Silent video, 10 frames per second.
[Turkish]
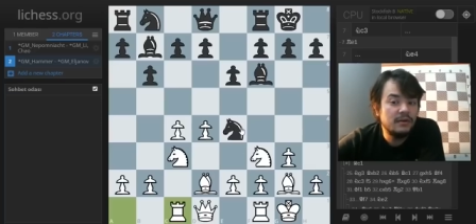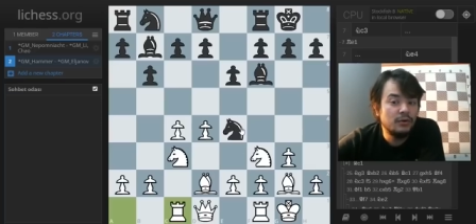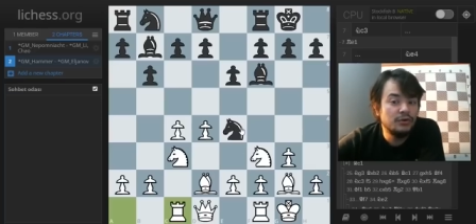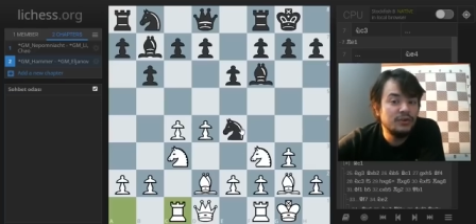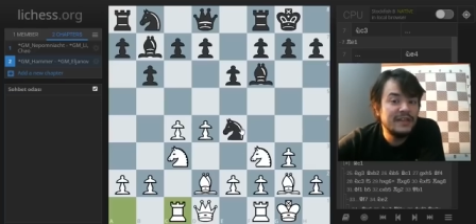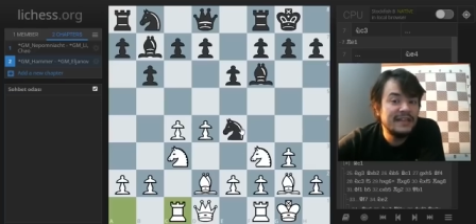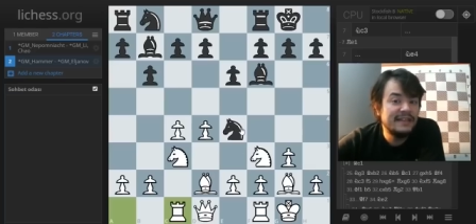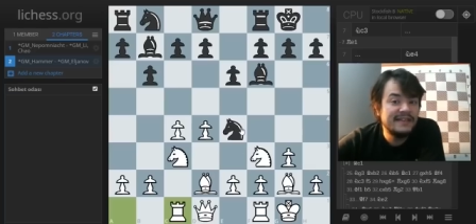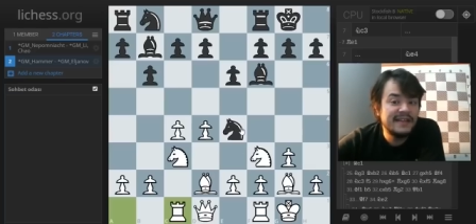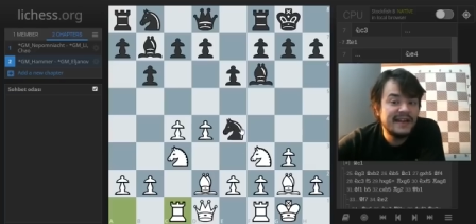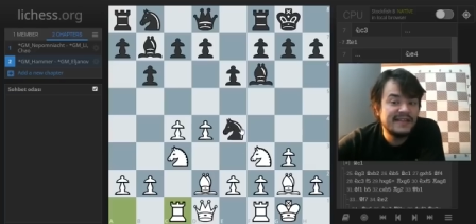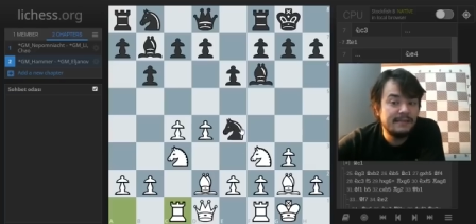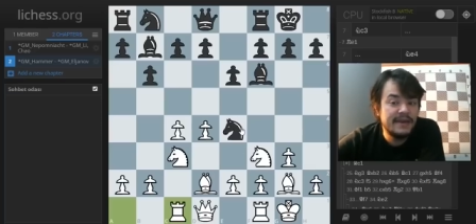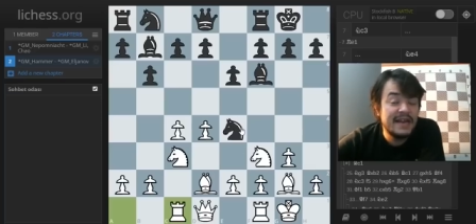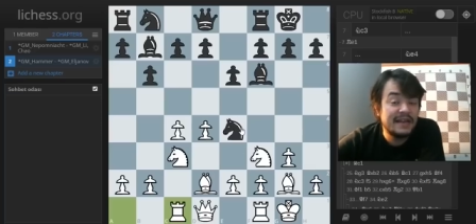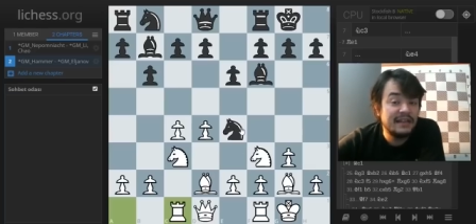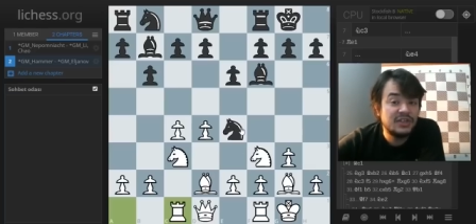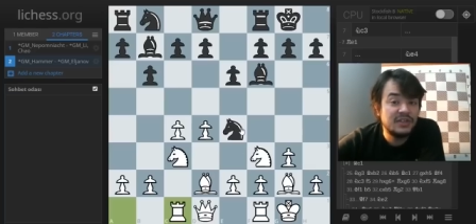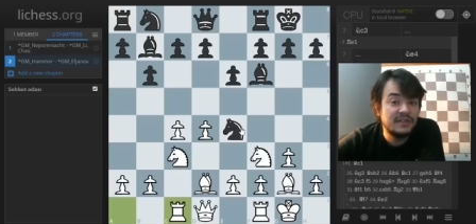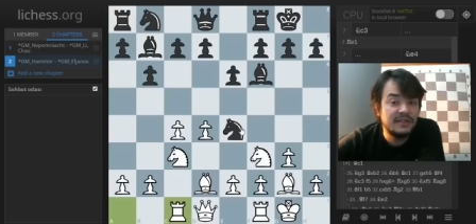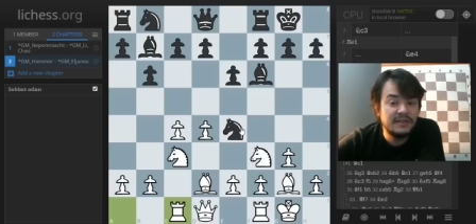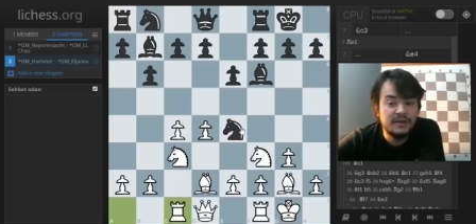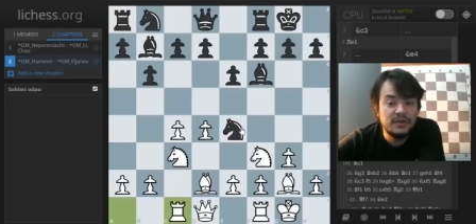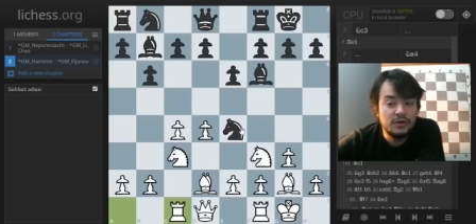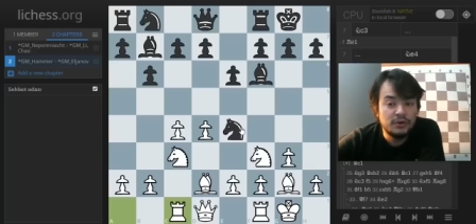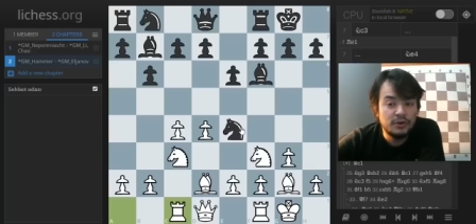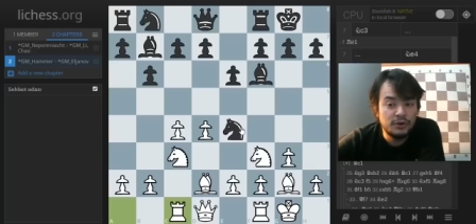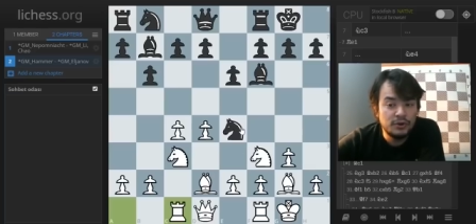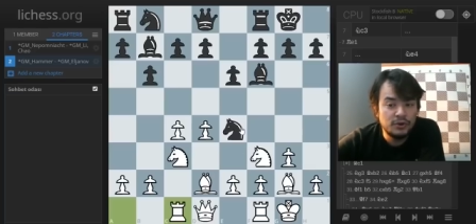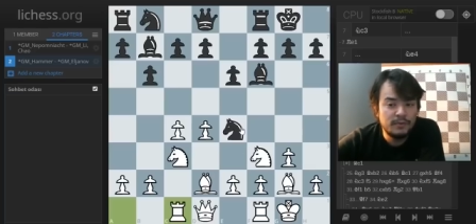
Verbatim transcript: oyunu neredeyse kazanmaya yaklaştığını görüyoruz.